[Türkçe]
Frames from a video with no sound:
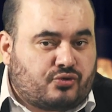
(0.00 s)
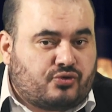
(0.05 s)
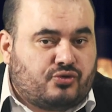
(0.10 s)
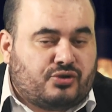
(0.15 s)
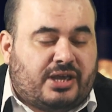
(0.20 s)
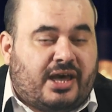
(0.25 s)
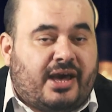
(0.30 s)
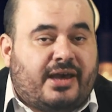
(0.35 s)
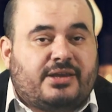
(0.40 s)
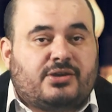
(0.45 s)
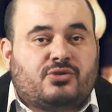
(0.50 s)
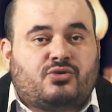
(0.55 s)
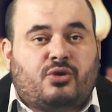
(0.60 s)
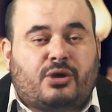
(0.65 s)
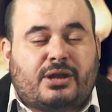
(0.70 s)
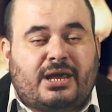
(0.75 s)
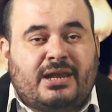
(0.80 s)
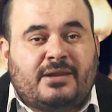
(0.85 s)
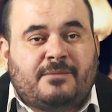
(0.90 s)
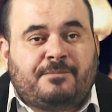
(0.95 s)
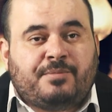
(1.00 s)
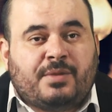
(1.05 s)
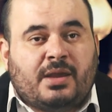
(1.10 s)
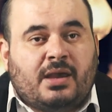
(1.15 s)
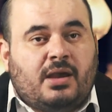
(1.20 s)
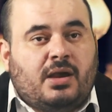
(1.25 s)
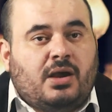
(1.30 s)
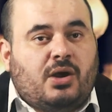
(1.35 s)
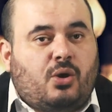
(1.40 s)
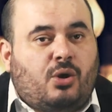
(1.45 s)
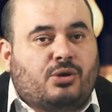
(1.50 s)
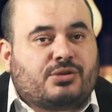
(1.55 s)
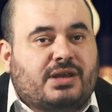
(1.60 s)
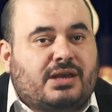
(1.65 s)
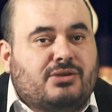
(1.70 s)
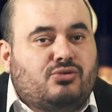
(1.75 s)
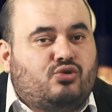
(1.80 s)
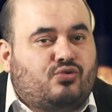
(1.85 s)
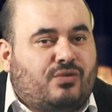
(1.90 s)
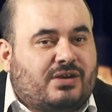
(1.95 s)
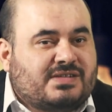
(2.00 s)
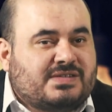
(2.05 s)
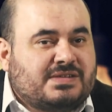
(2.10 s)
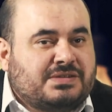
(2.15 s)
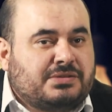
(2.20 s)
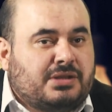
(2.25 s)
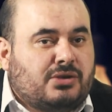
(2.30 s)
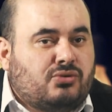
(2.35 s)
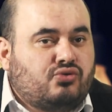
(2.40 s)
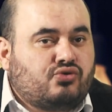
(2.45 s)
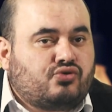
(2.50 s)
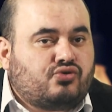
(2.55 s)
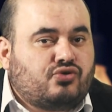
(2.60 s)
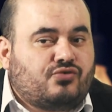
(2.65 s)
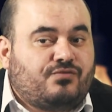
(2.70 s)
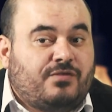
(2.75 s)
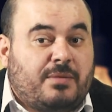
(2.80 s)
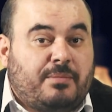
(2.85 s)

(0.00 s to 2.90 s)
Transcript: rüyayı gören o da yuvasında huzur